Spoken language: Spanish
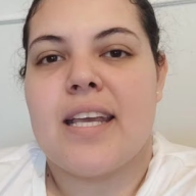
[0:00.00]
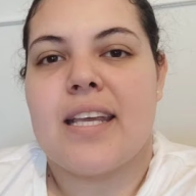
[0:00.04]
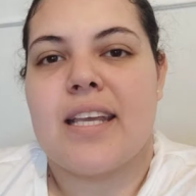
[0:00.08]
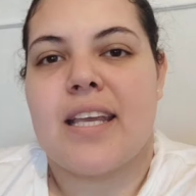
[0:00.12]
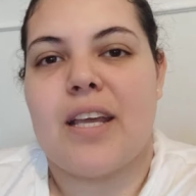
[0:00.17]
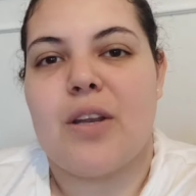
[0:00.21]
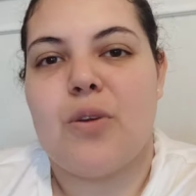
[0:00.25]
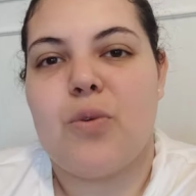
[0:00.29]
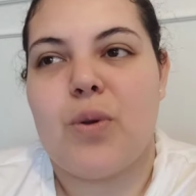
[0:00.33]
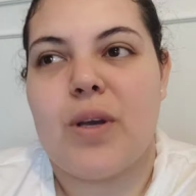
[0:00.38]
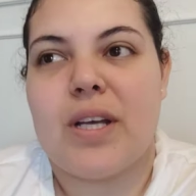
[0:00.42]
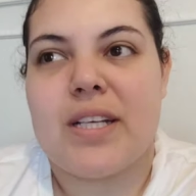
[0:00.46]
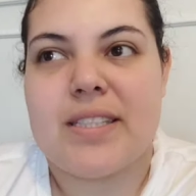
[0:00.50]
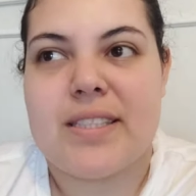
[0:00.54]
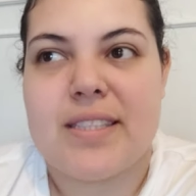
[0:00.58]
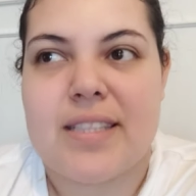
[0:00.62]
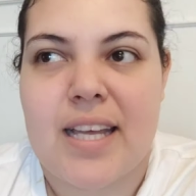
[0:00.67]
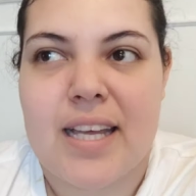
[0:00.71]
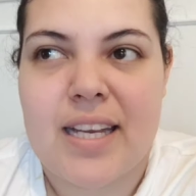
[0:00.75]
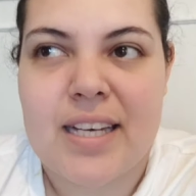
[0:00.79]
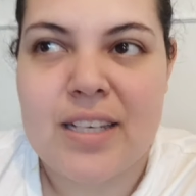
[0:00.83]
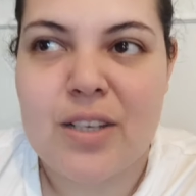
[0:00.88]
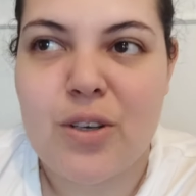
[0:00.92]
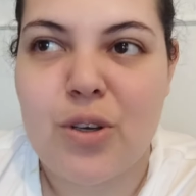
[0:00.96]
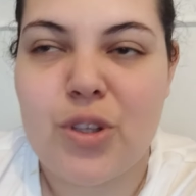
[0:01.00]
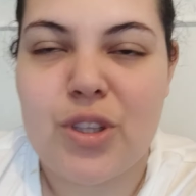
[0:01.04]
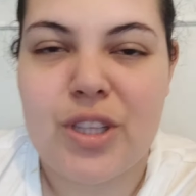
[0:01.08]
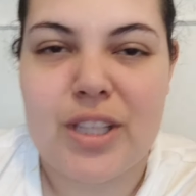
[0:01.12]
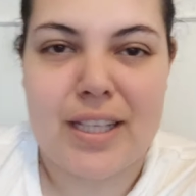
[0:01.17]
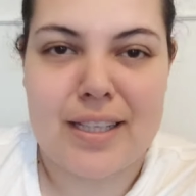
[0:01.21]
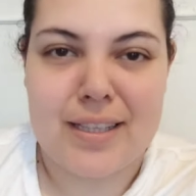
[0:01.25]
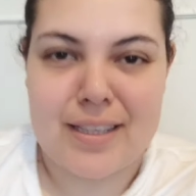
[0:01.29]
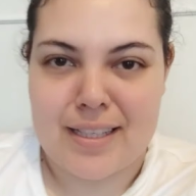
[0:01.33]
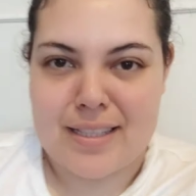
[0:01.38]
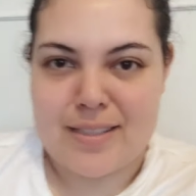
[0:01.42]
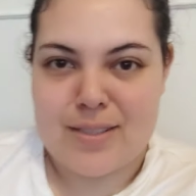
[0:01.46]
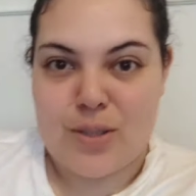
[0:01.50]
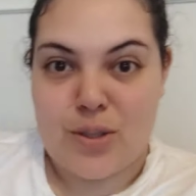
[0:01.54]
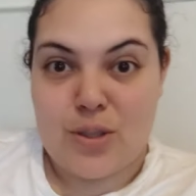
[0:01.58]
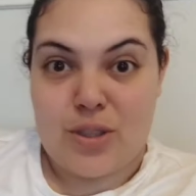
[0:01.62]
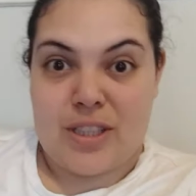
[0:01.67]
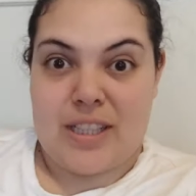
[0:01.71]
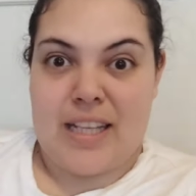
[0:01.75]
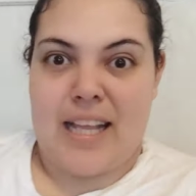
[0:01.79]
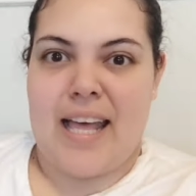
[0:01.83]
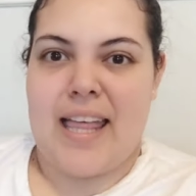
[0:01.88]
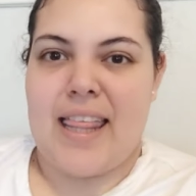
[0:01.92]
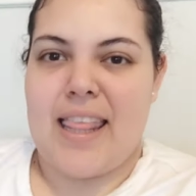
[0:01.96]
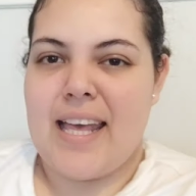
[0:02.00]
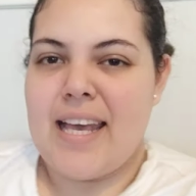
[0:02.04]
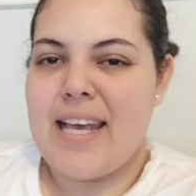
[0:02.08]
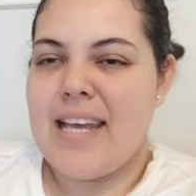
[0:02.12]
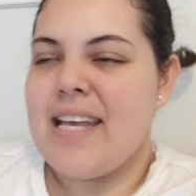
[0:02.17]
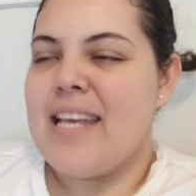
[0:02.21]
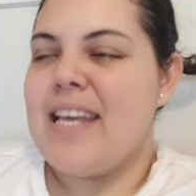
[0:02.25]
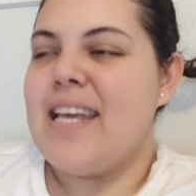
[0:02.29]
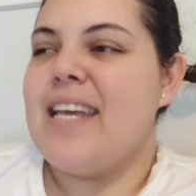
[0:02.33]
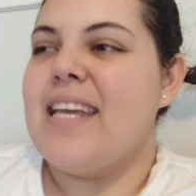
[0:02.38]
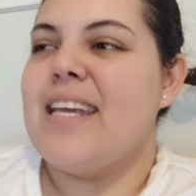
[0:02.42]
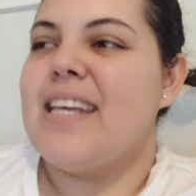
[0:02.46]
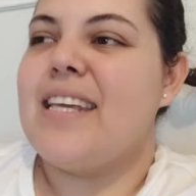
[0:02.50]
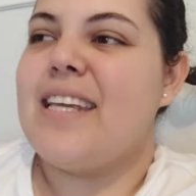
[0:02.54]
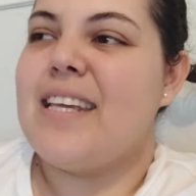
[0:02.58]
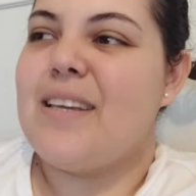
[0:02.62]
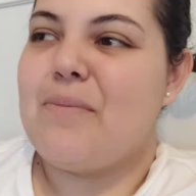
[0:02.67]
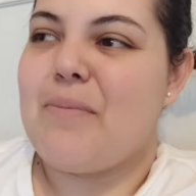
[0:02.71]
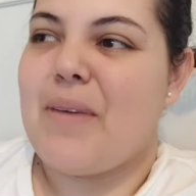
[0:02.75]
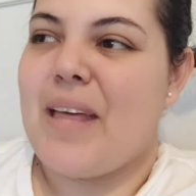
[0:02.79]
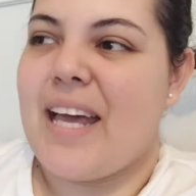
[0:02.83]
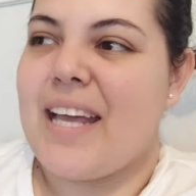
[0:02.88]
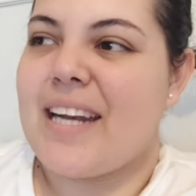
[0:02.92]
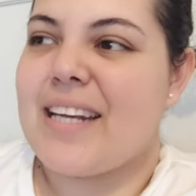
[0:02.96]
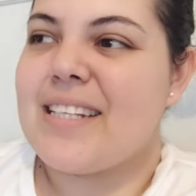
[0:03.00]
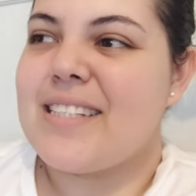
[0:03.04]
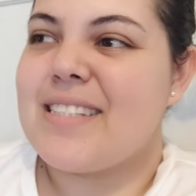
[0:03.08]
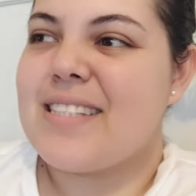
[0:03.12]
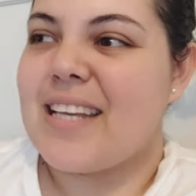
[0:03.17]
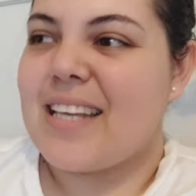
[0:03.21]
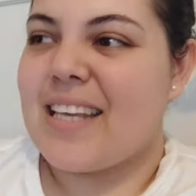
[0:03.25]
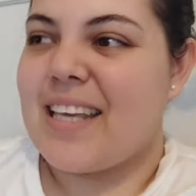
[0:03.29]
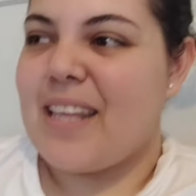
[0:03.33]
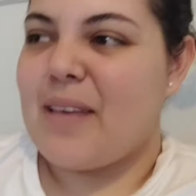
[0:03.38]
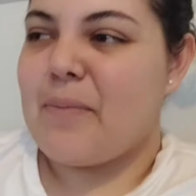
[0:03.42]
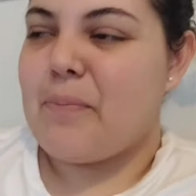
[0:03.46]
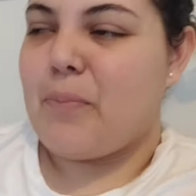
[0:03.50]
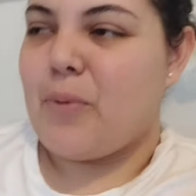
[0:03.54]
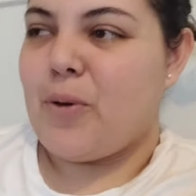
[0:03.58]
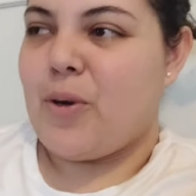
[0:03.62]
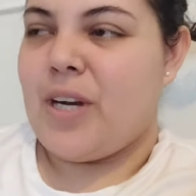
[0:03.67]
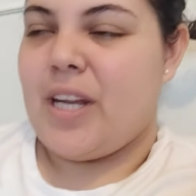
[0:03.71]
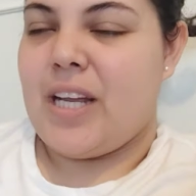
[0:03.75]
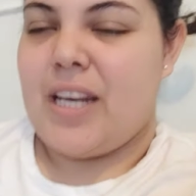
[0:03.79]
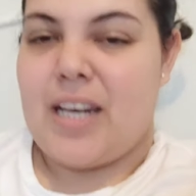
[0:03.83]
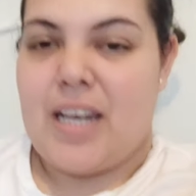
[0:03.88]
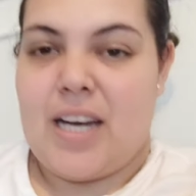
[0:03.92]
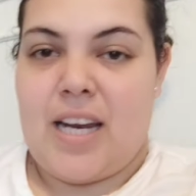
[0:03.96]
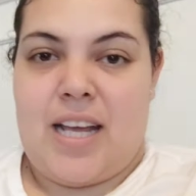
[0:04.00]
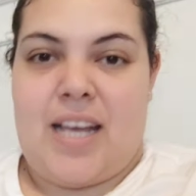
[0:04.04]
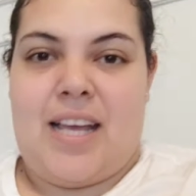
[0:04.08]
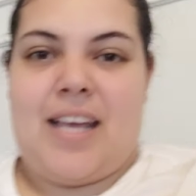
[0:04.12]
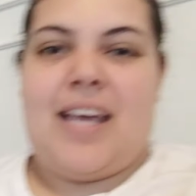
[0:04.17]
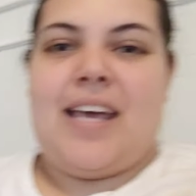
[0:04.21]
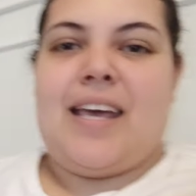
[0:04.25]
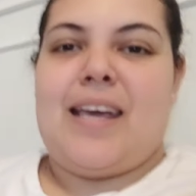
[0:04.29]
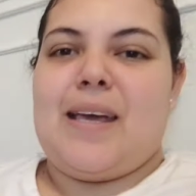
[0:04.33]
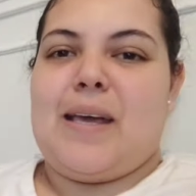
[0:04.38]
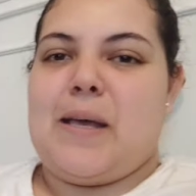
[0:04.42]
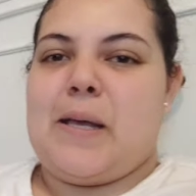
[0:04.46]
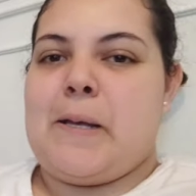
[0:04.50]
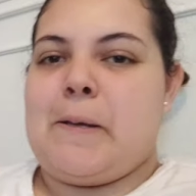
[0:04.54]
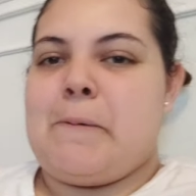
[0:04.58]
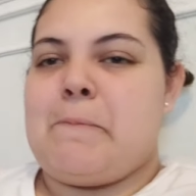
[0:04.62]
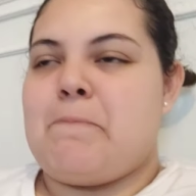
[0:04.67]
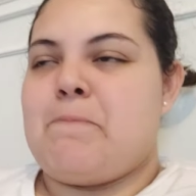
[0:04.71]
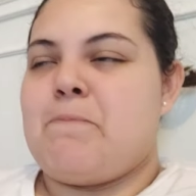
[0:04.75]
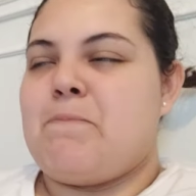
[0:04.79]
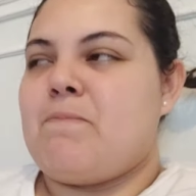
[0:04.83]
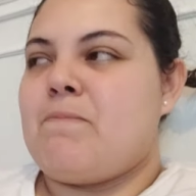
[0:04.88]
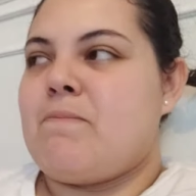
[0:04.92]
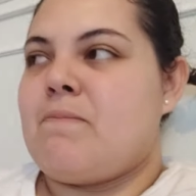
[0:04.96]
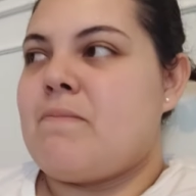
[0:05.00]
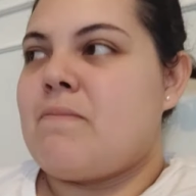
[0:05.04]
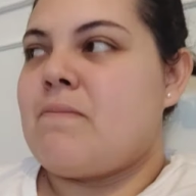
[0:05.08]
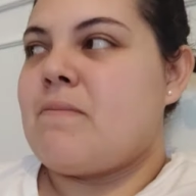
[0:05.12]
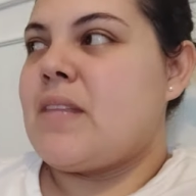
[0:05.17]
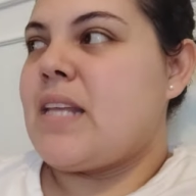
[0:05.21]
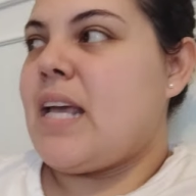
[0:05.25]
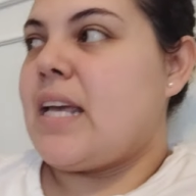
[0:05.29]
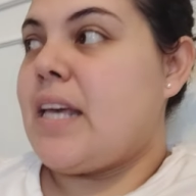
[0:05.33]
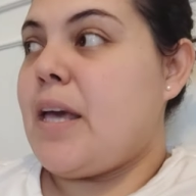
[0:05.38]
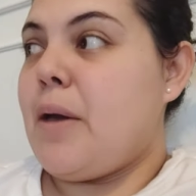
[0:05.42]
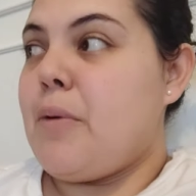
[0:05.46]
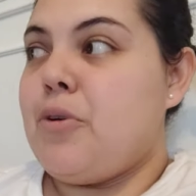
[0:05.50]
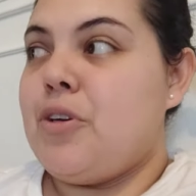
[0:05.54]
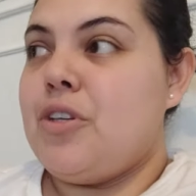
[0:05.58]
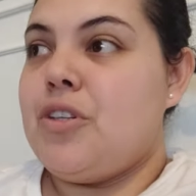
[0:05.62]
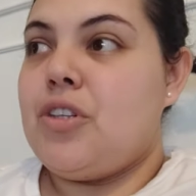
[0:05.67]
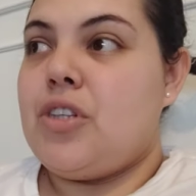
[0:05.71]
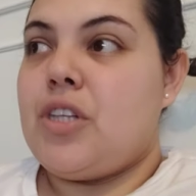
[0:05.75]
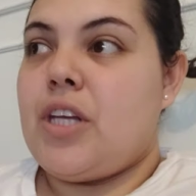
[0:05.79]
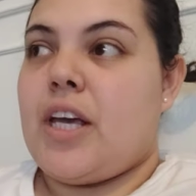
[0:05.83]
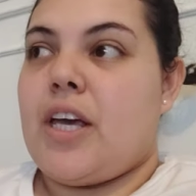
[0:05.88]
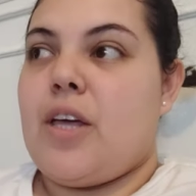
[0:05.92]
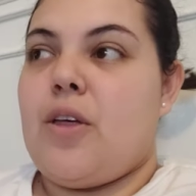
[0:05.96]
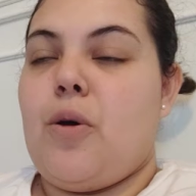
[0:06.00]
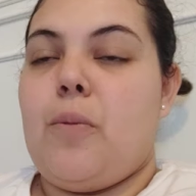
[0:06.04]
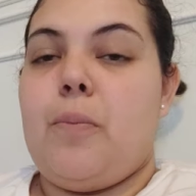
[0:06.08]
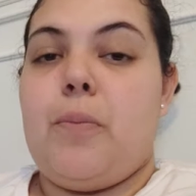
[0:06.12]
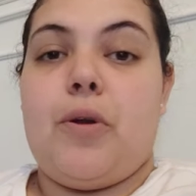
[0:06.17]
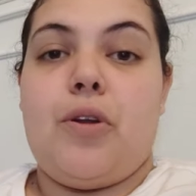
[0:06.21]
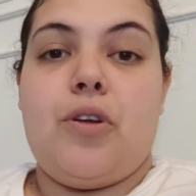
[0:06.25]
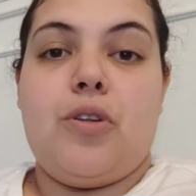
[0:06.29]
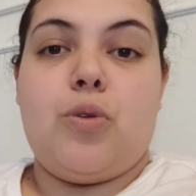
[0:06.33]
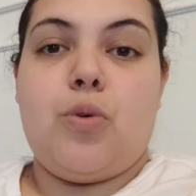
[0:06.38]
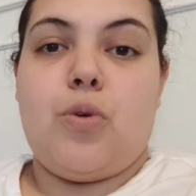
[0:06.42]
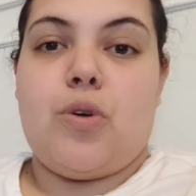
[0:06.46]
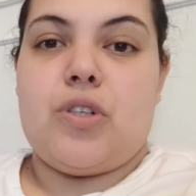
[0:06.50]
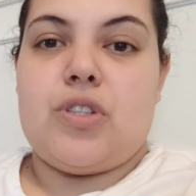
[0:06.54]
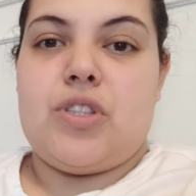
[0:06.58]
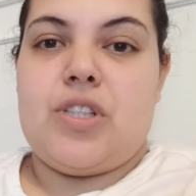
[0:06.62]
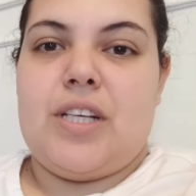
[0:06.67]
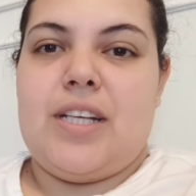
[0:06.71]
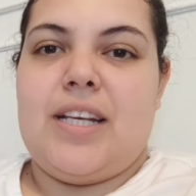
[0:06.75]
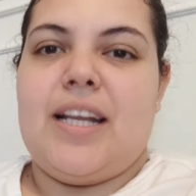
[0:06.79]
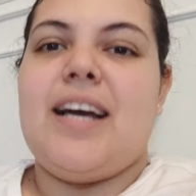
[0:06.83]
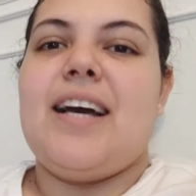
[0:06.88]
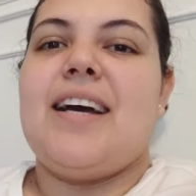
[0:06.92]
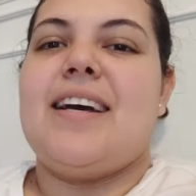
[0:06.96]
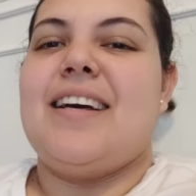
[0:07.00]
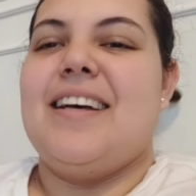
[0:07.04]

que nunca están contentas con nada y me da risa que ponen, em, qué bonito te quedó, pero ¿y tu cocina?